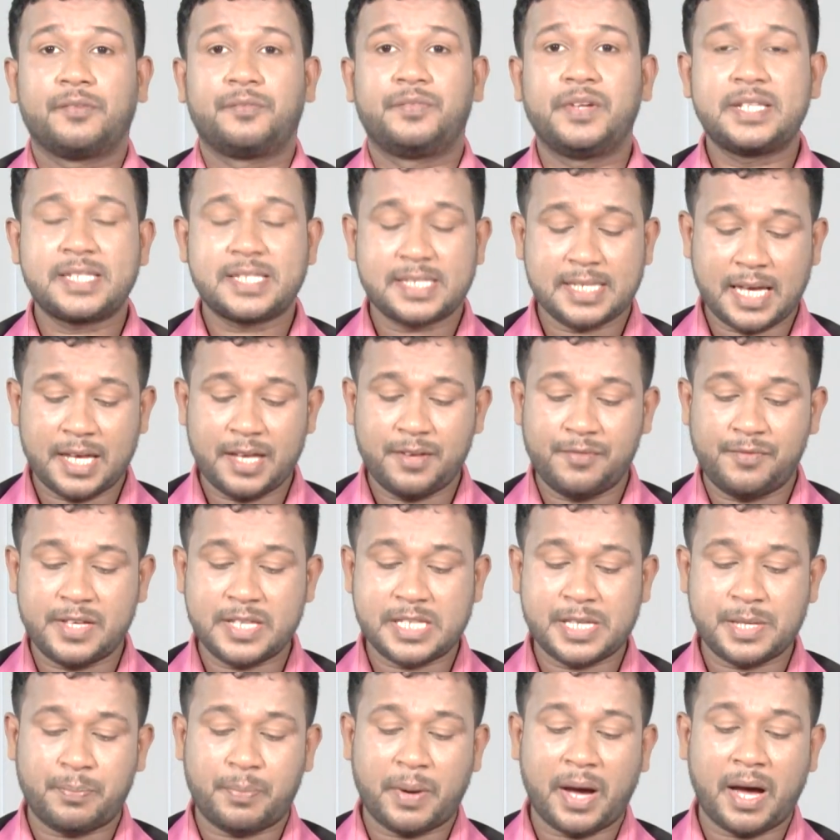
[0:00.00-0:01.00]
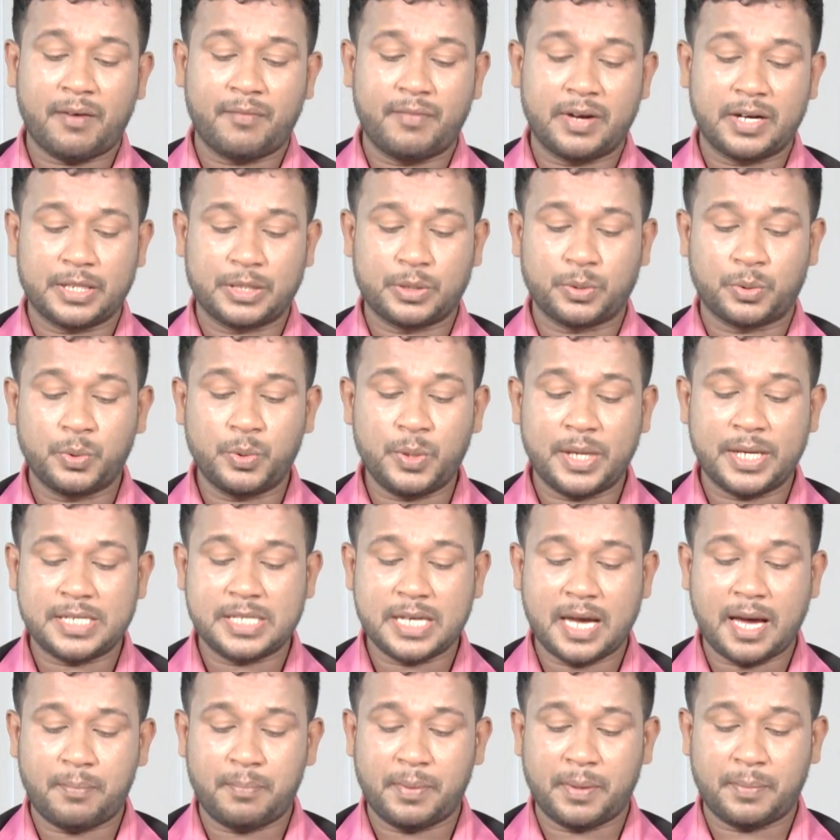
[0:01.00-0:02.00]
விசாய் விசிபாகவனத்துரு
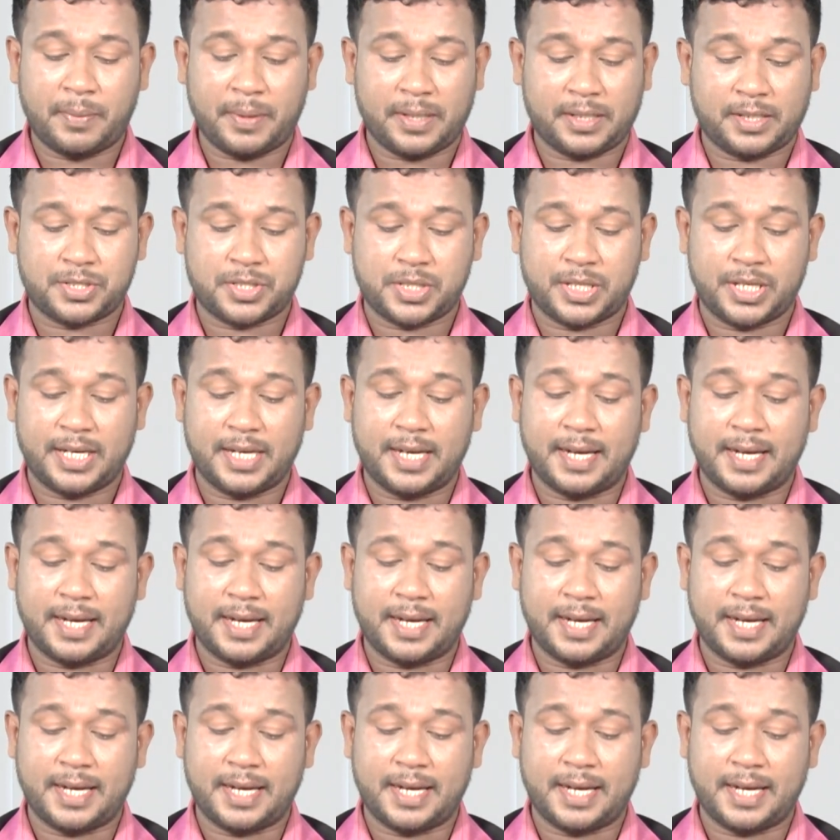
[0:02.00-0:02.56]
எஜாப பக்ஷே